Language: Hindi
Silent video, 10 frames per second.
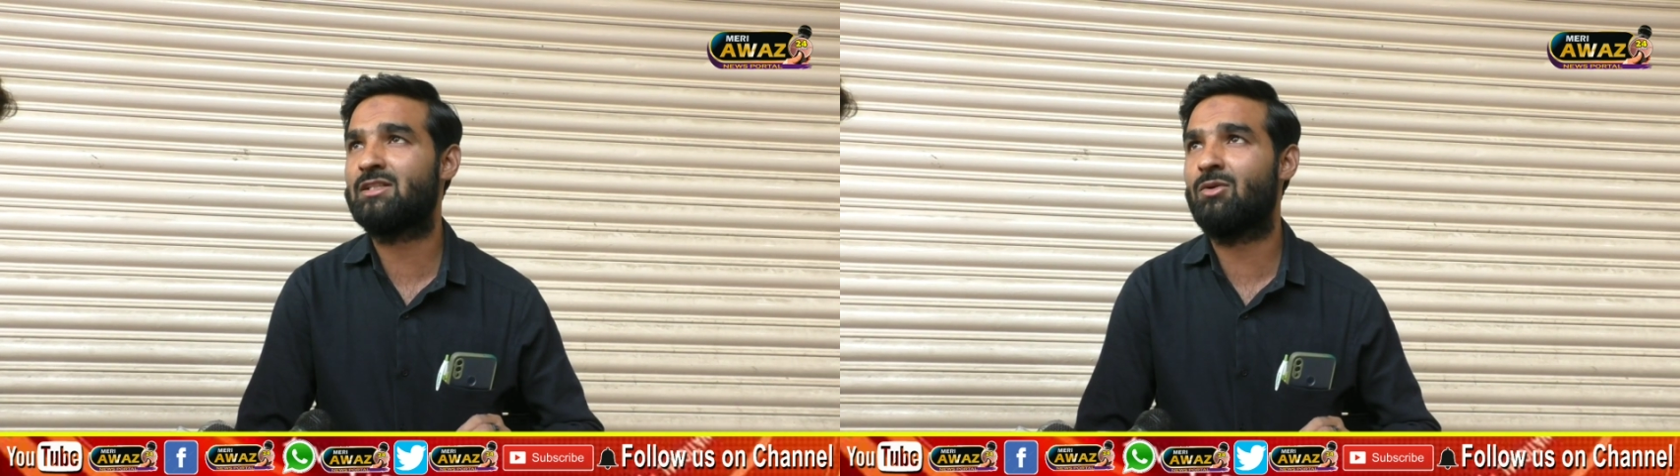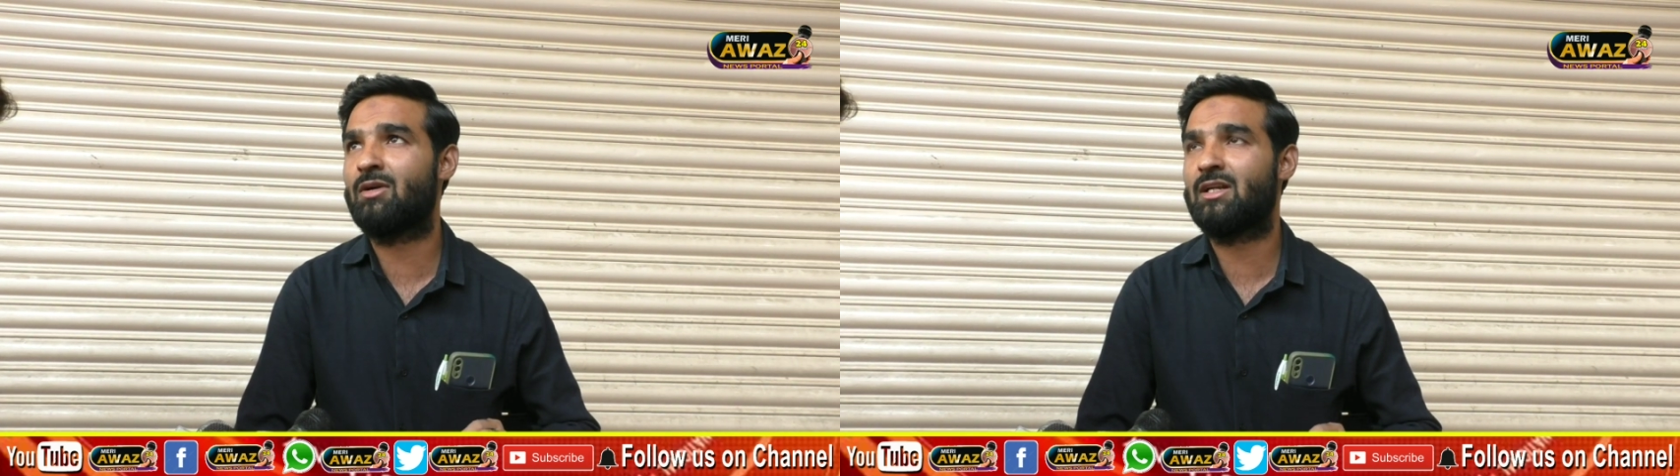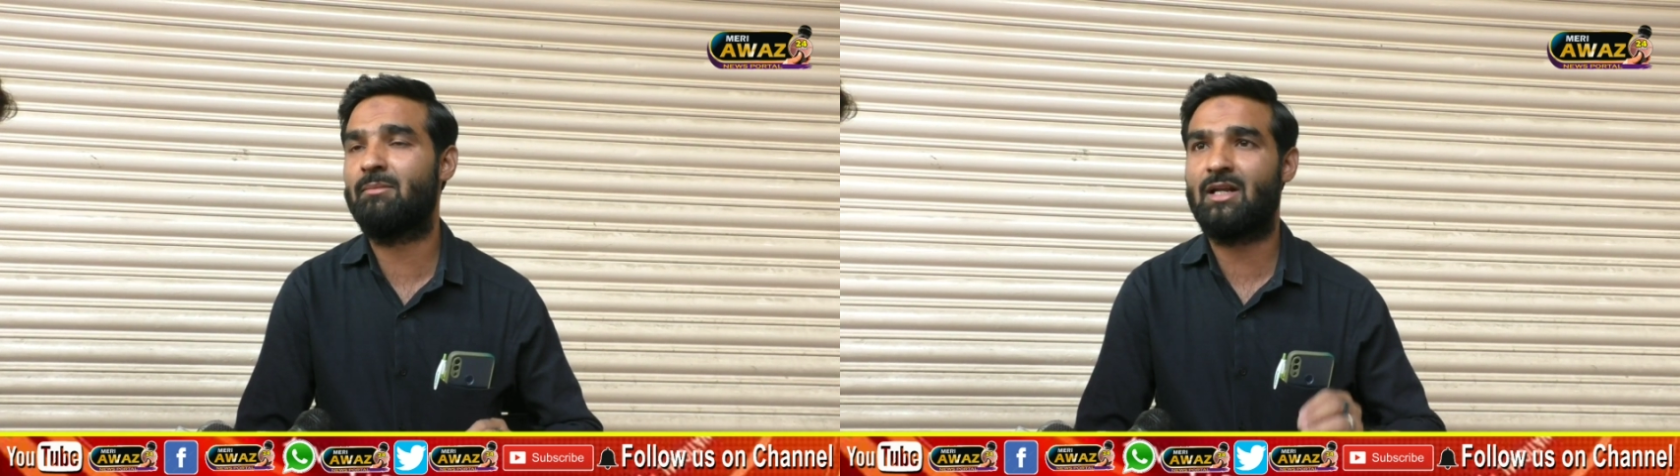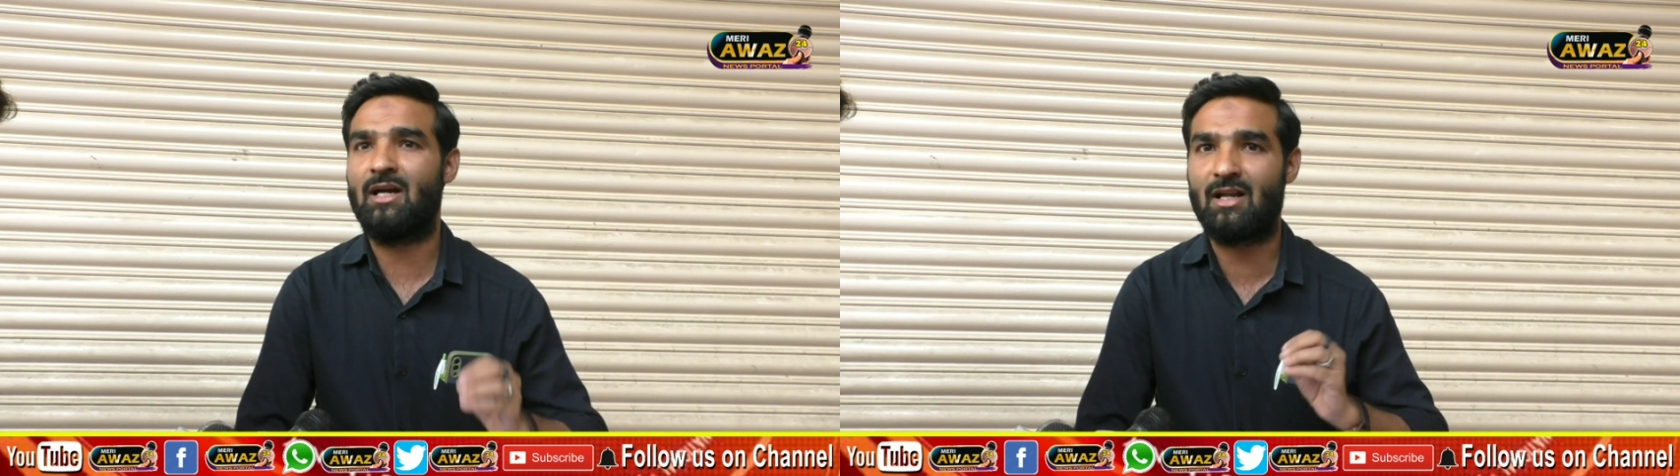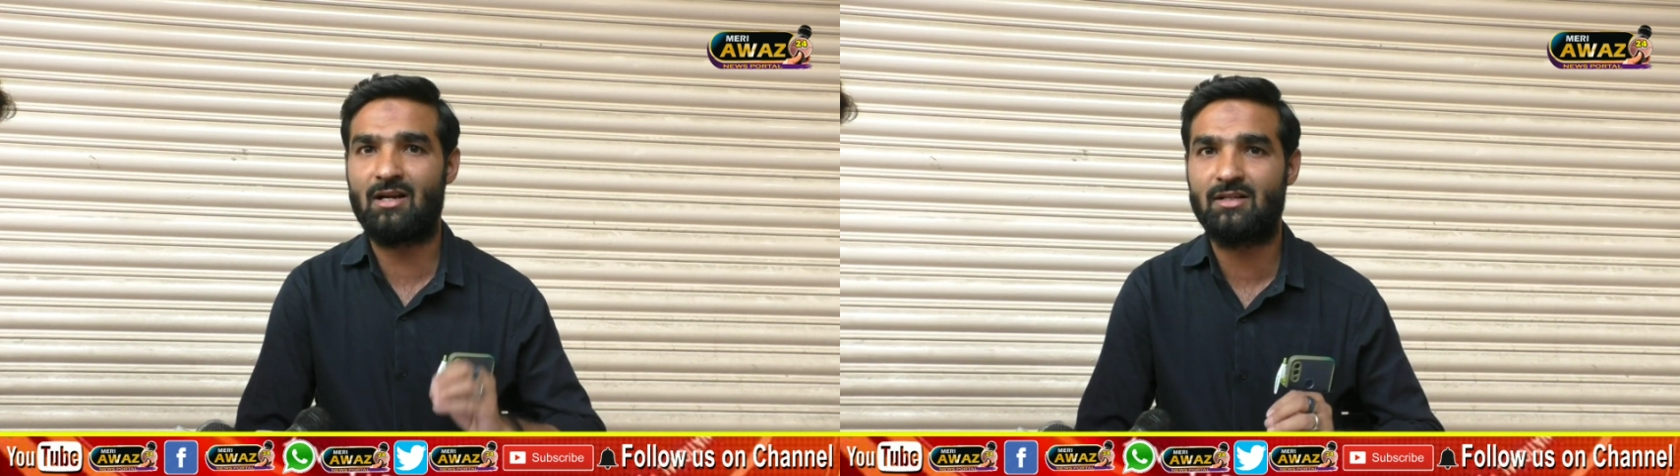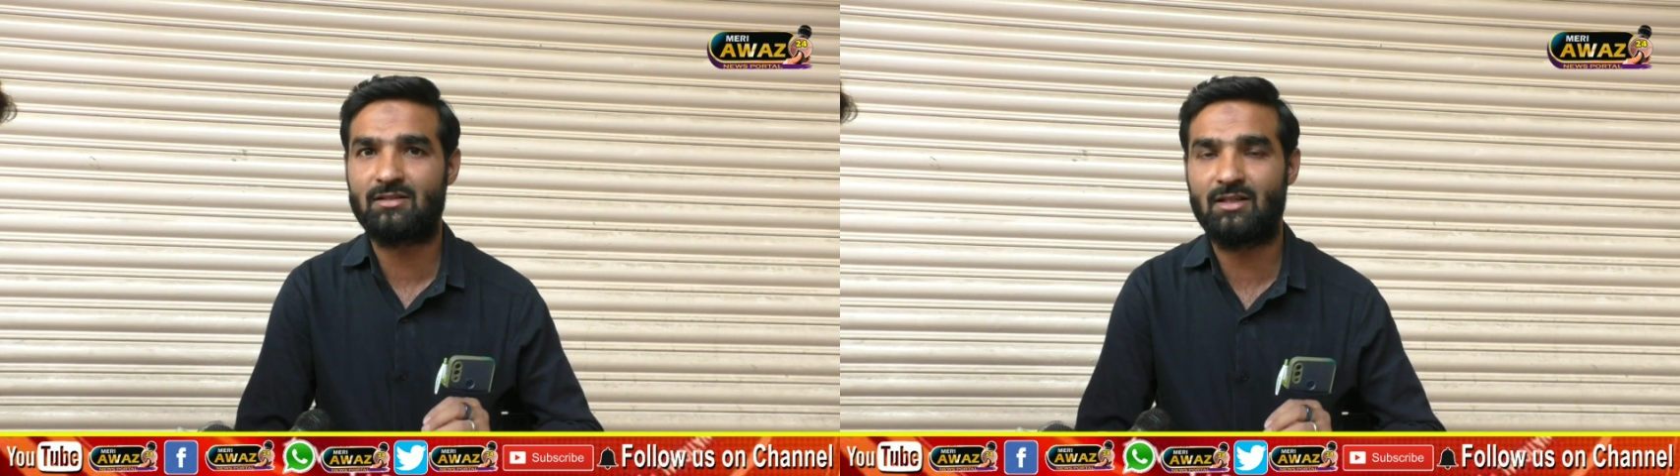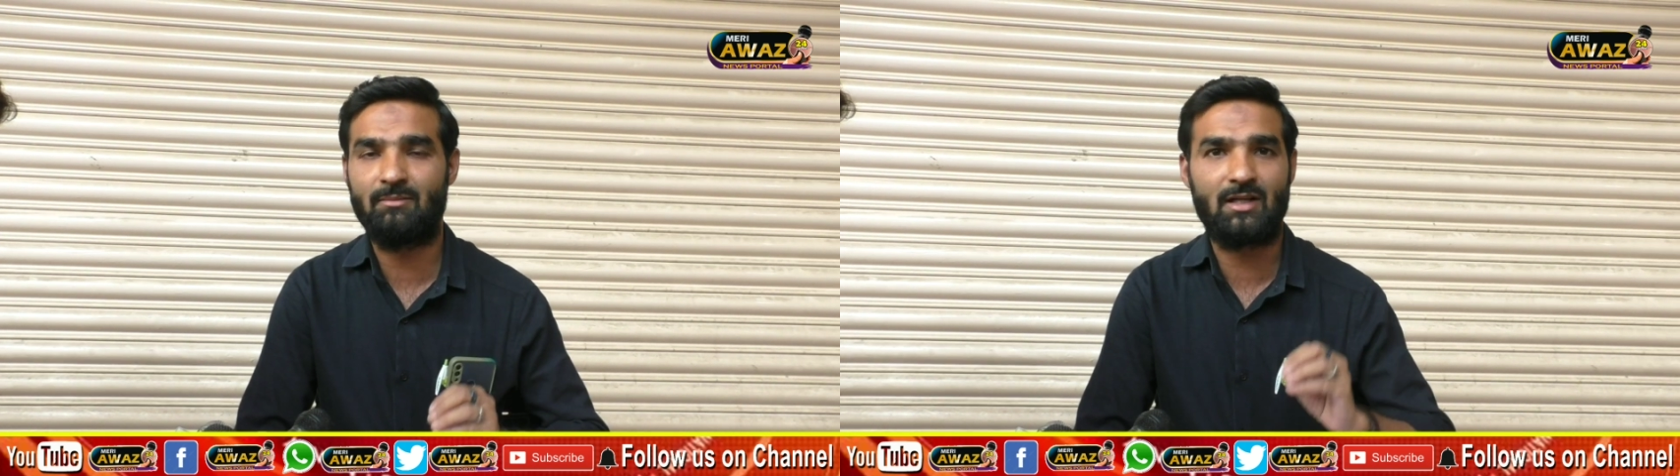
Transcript: चाहूँगा कि मेरा हलाल रिस्क है